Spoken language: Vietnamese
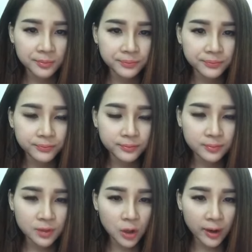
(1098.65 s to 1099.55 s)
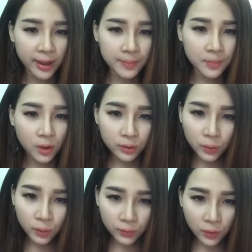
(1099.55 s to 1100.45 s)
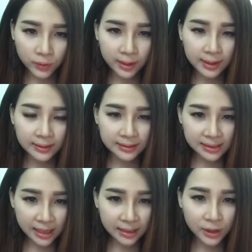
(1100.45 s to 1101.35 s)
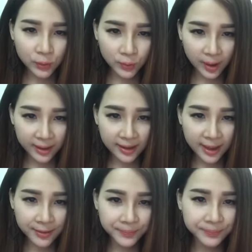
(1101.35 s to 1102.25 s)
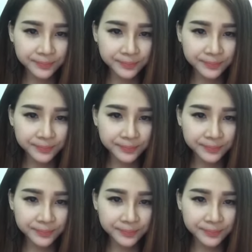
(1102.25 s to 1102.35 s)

uhm, rồi em bôi thuốc vô cho nó nhanh cái hiệu quả nha em.